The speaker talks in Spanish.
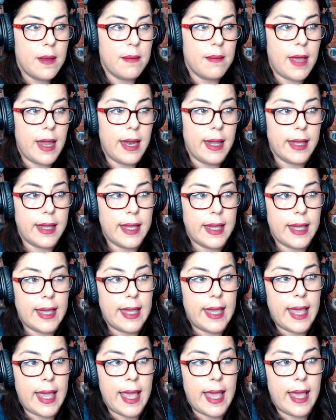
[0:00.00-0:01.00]
Vale,
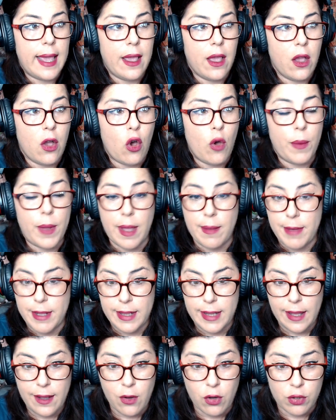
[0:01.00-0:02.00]
que
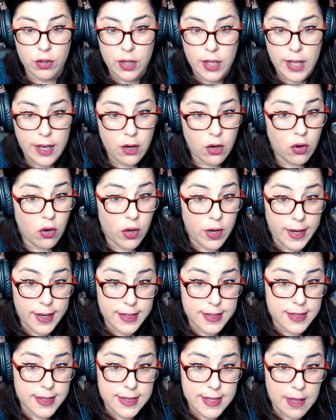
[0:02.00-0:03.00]
obviamente condeno lo que
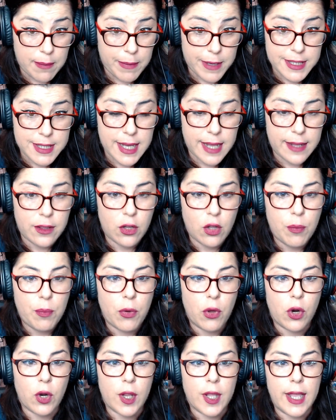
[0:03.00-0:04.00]
les está pasando
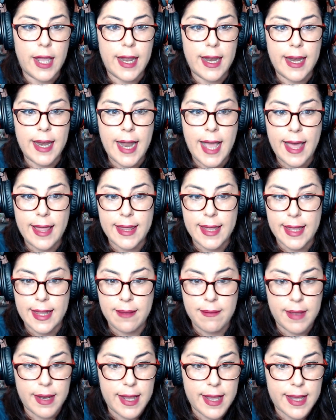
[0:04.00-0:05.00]
porque nadie
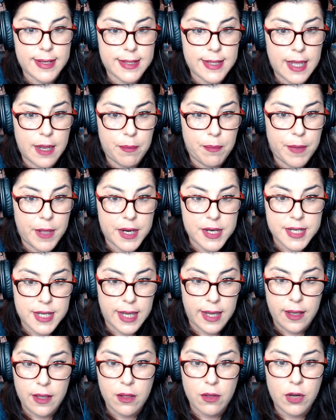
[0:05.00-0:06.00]
debería ser
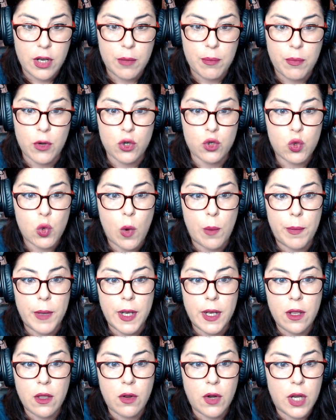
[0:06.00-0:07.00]
perseguido ni por su
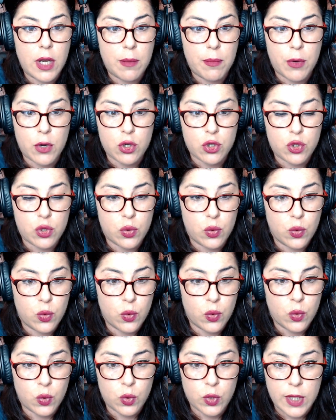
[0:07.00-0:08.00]
opinión ni por
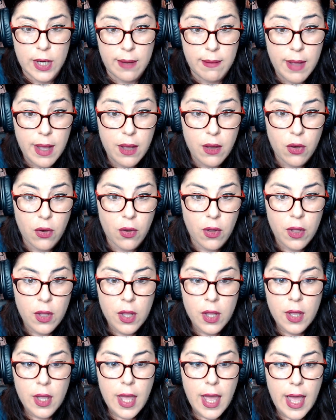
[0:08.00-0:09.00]
su trabajo.
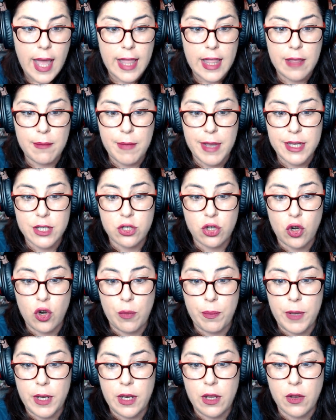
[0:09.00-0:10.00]
Además son
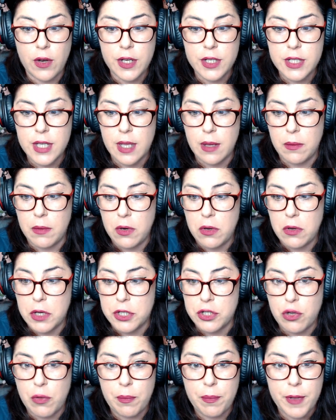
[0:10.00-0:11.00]
opiniones que bueno,
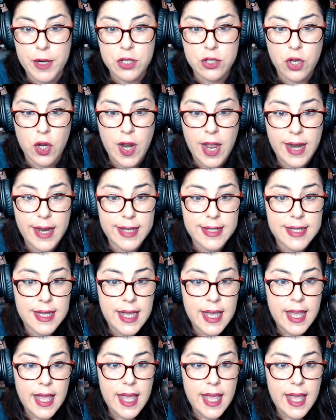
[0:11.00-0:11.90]
que son personales,